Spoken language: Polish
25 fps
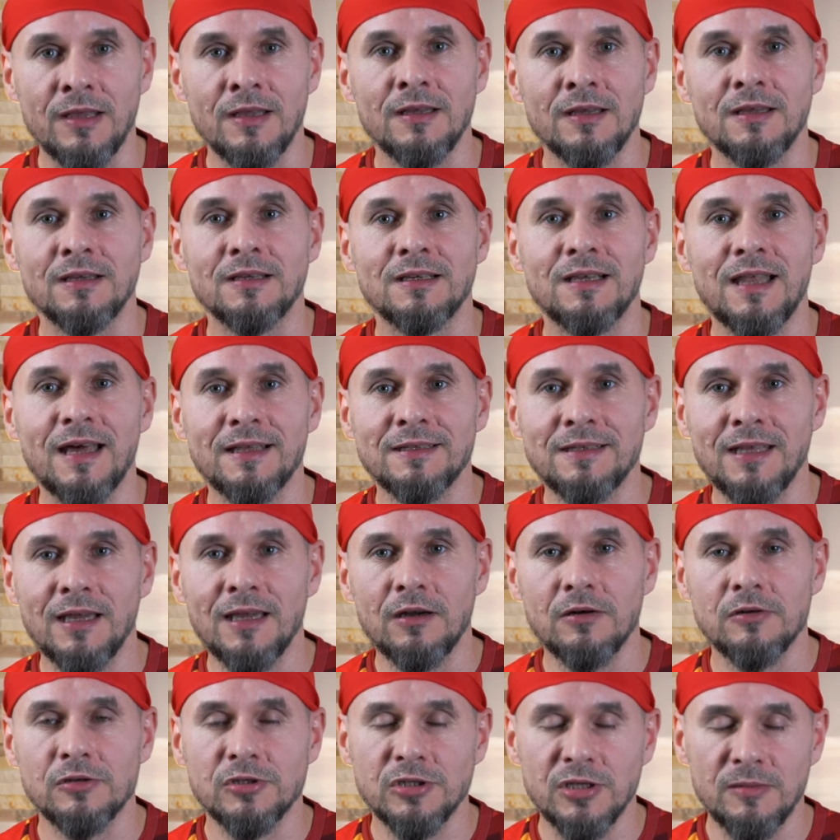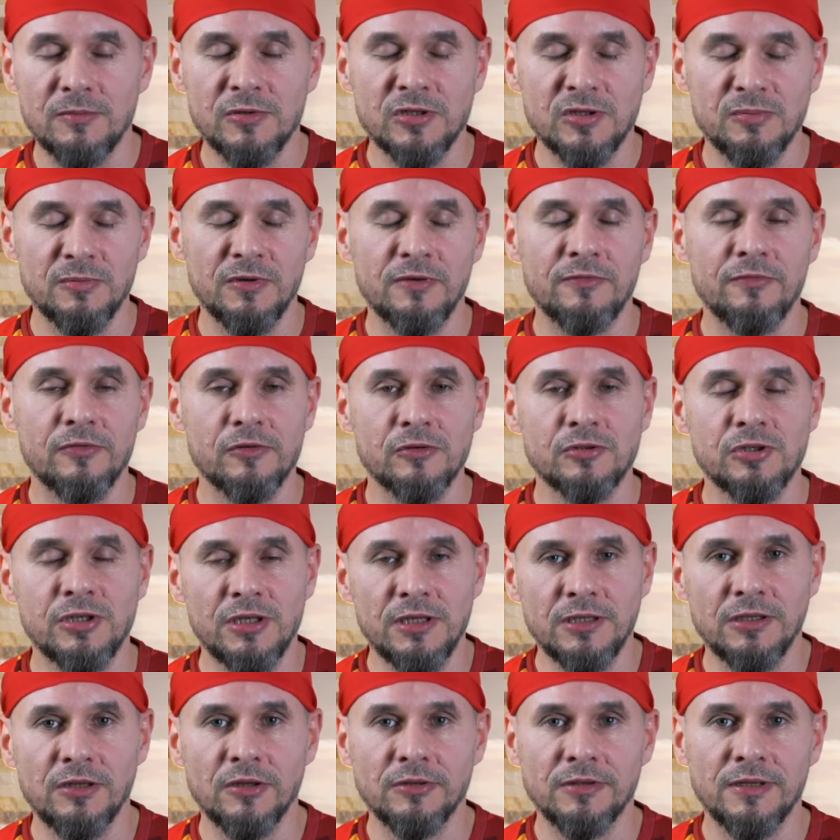Dlatego, żebyśmy
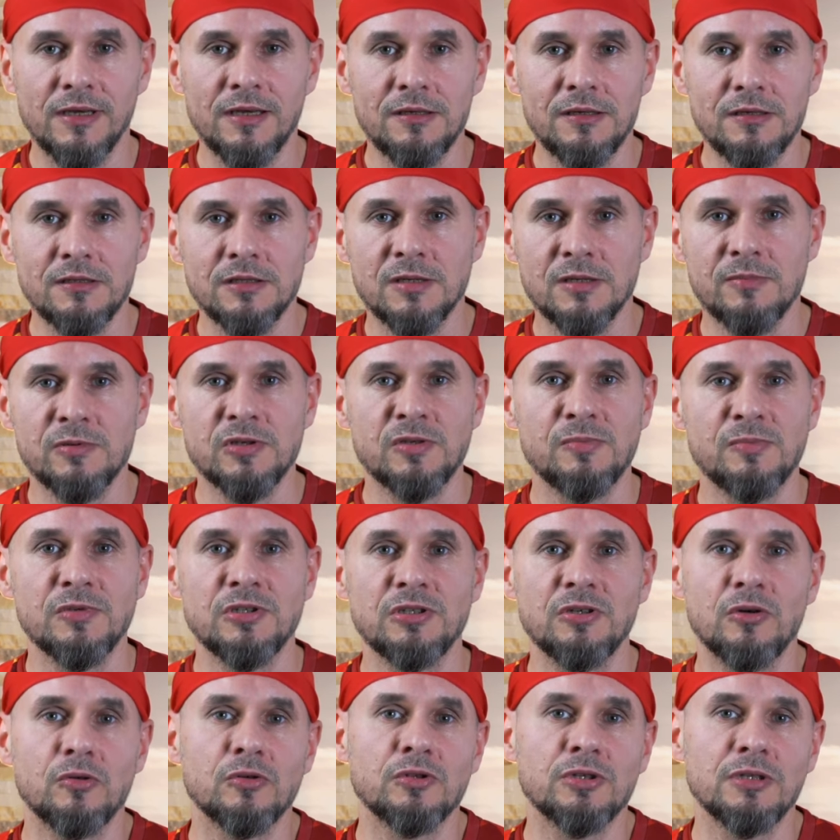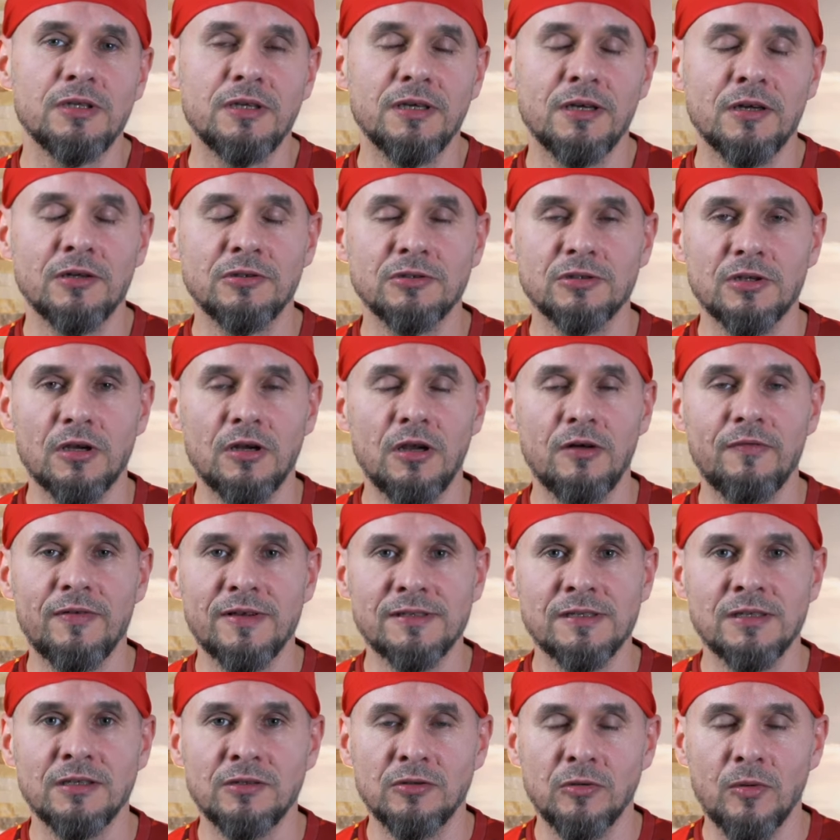wrócili do te, żebyśmy się uczyli
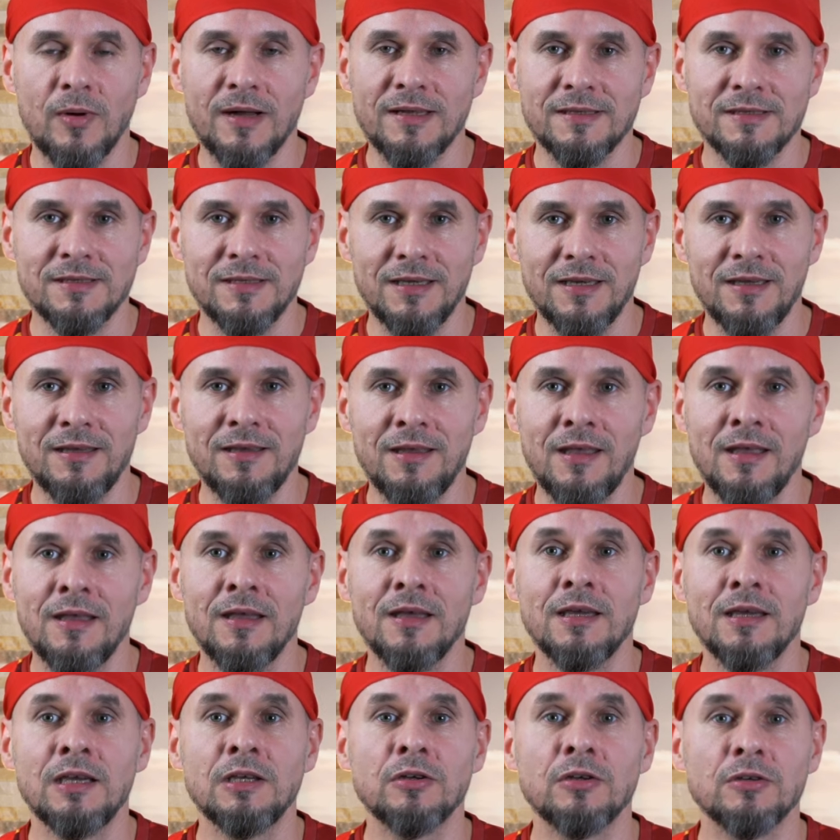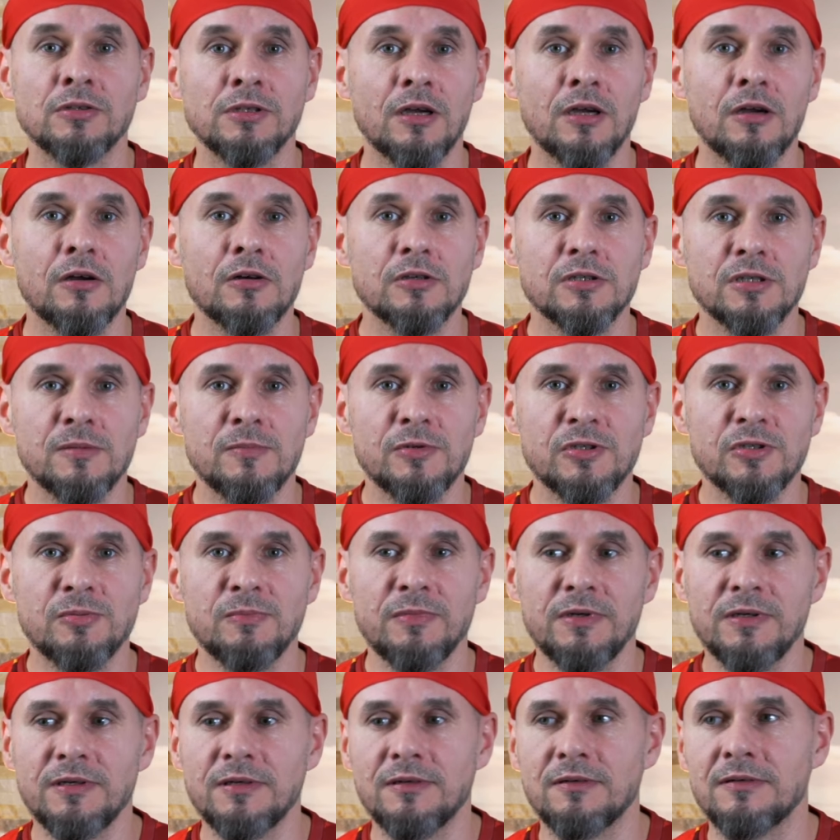kontrolować sytuację i do tego,
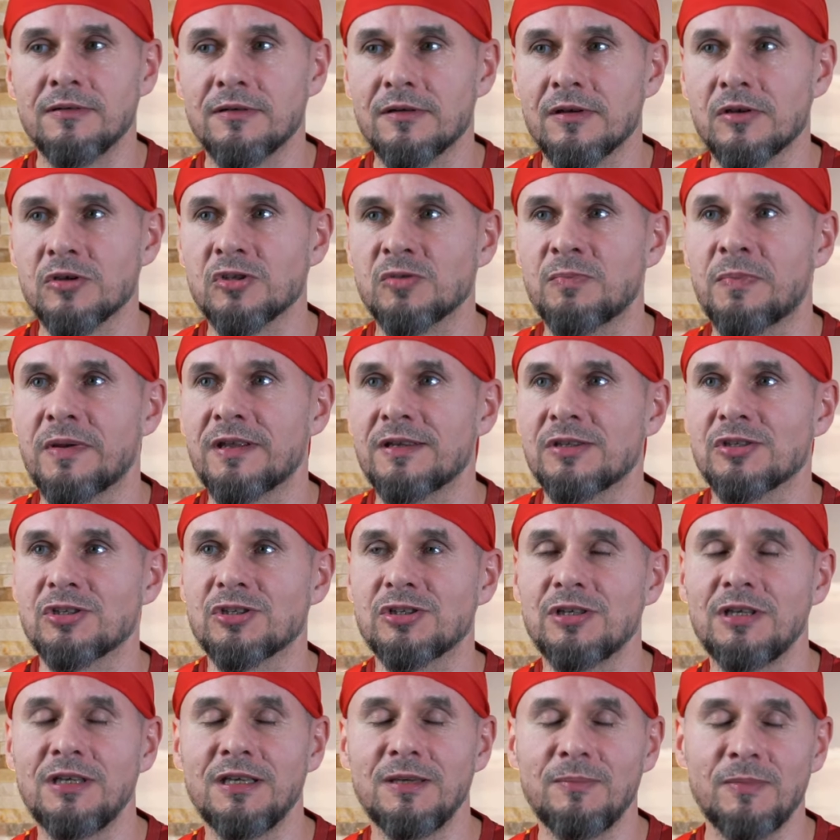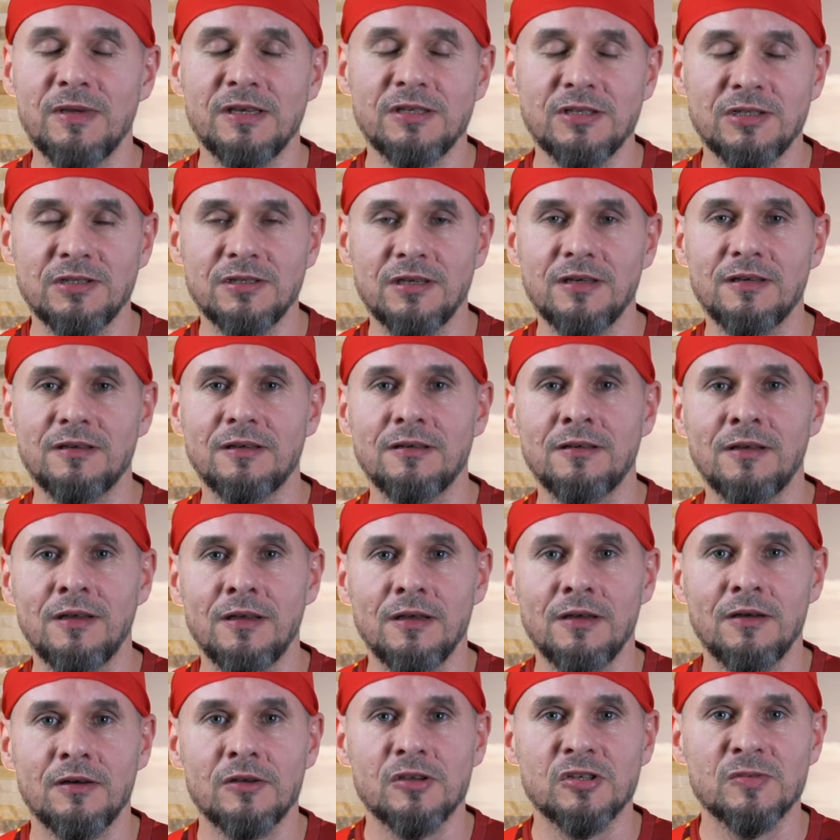żebyśmy rozprężyli mięśnie,
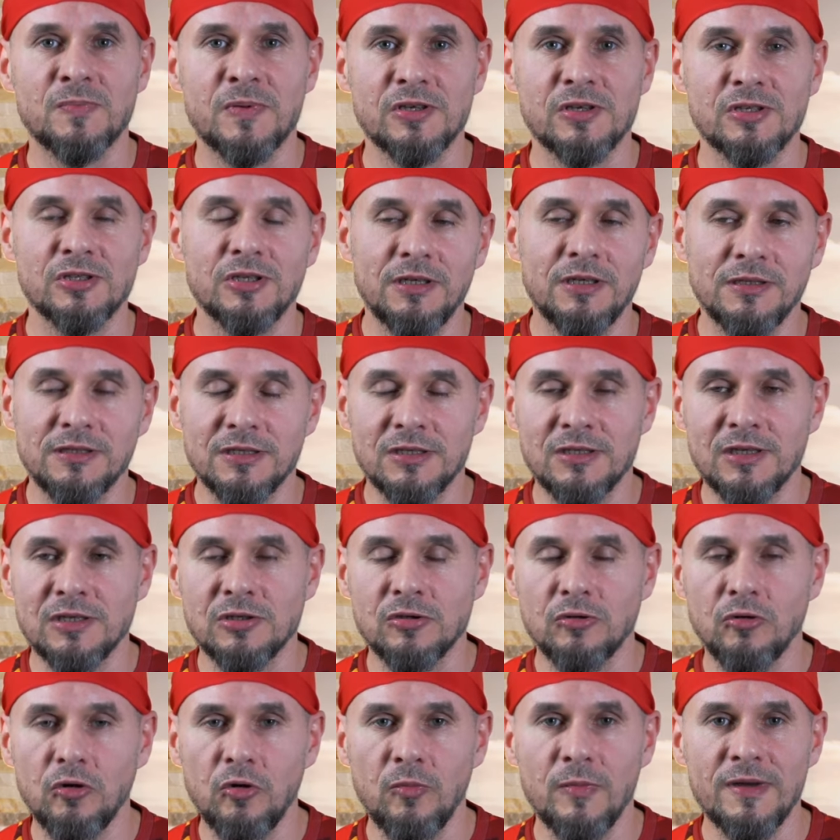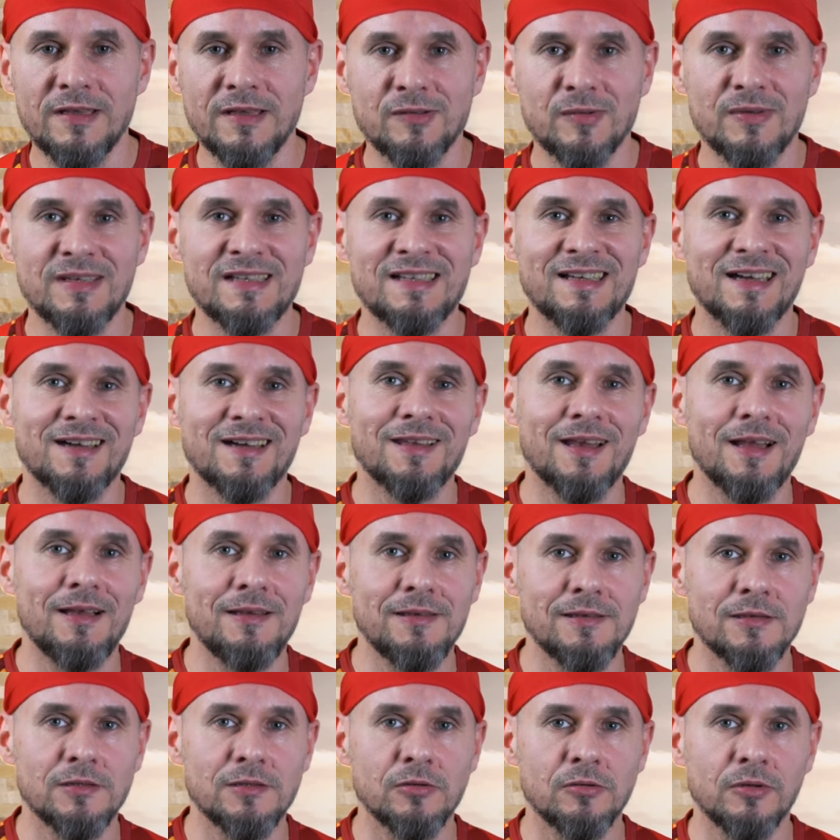rozprężyli też nasz umysł i zagrali
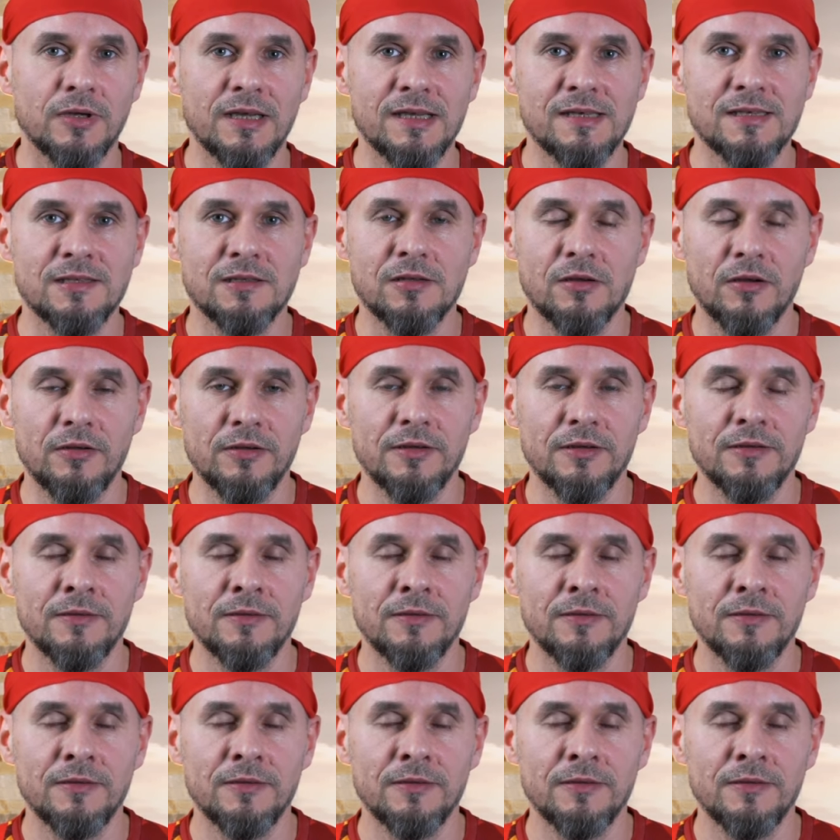z drugiej strony.